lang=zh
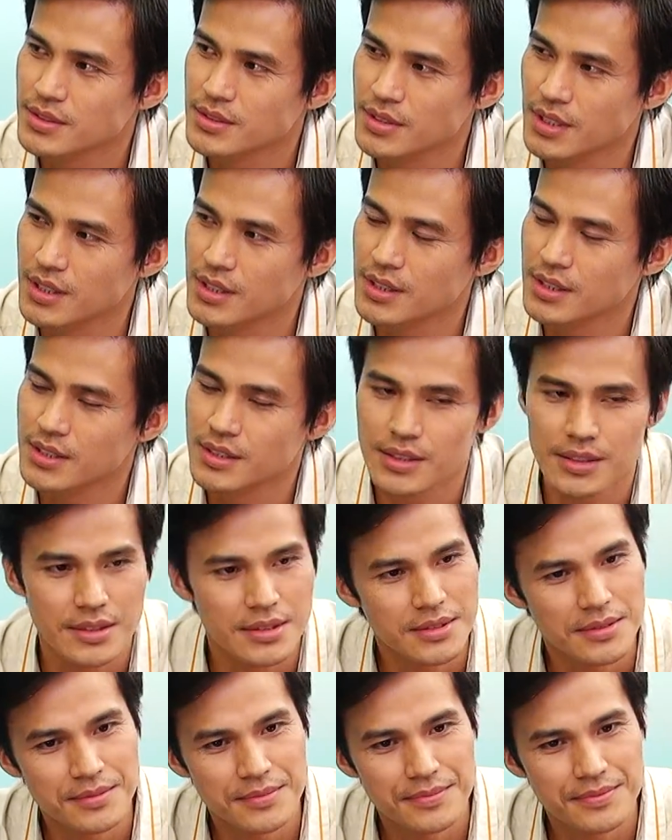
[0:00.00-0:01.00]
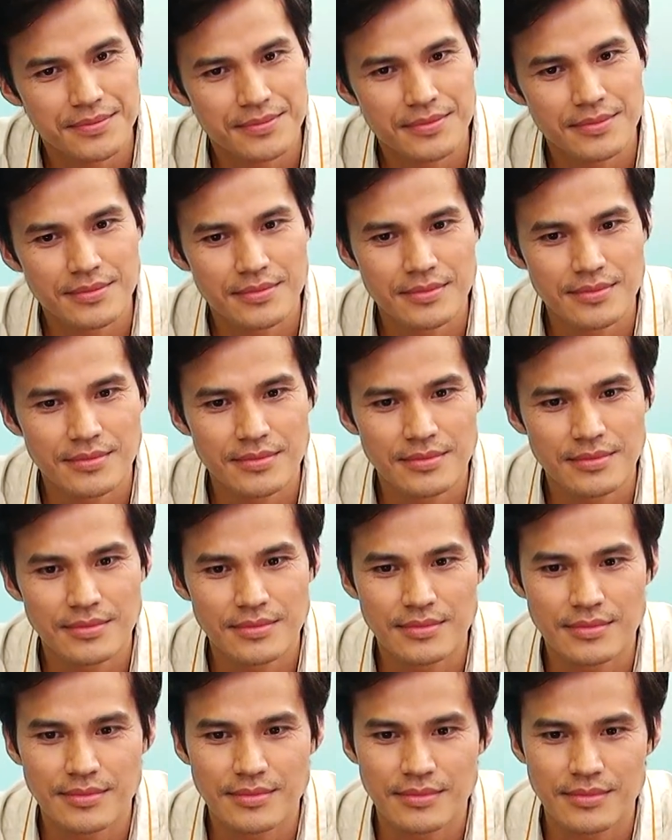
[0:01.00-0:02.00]
的对外的一个，
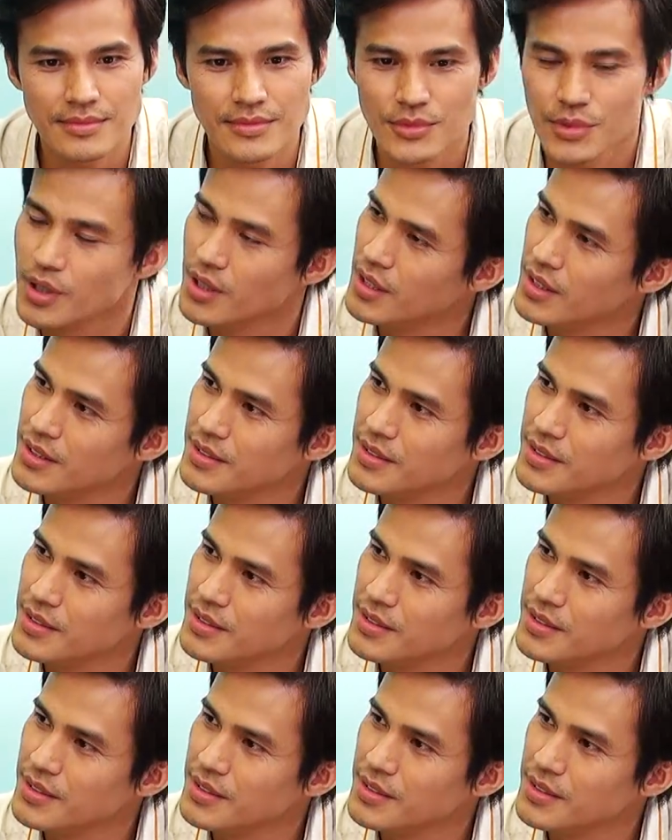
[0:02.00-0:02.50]
对，